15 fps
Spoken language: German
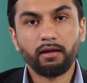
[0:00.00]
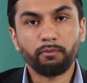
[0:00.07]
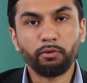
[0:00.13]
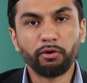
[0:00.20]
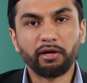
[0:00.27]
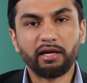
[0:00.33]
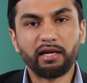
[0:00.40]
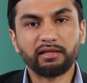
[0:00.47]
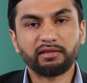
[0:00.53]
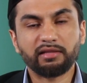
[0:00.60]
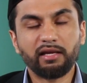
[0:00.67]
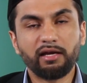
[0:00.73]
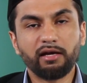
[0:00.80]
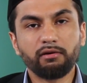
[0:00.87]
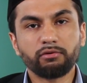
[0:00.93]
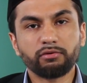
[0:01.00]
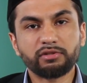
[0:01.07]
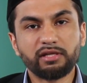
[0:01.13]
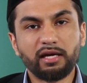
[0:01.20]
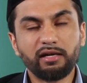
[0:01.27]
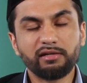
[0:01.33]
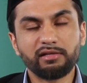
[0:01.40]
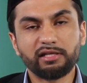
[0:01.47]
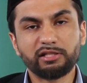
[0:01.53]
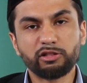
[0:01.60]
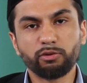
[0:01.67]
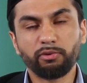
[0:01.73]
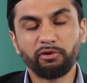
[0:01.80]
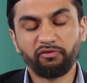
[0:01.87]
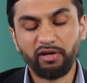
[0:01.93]
Möge Allah uns alle
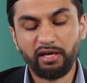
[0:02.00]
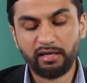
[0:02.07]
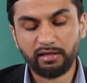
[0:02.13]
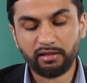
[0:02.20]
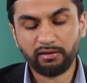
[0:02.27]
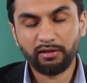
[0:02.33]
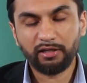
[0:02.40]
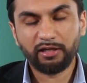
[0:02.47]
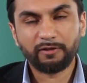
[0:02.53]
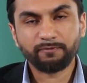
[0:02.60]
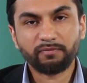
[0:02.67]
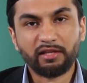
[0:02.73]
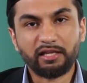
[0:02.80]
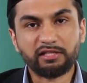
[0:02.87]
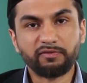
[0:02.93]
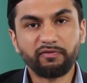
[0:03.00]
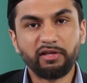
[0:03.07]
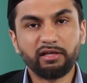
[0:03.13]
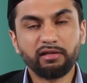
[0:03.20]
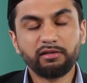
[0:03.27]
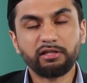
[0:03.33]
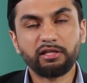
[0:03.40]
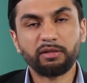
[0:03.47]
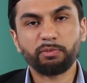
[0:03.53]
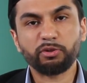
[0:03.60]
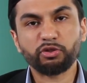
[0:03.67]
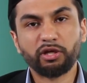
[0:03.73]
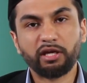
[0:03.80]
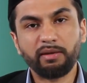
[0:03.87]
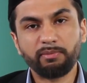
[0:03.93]
dazu befähigen, dass wir die
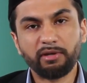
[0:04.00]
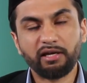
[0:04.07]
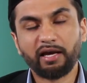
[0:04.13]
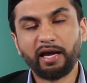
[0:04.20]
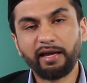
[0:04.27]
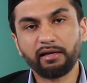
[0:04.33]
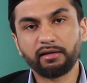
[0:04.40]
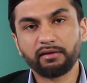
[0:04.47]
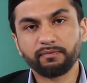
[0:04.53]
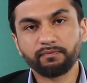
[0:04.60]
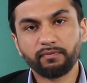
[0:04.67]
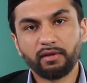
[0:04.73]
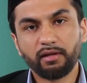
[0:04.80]
beschriebenen Ränge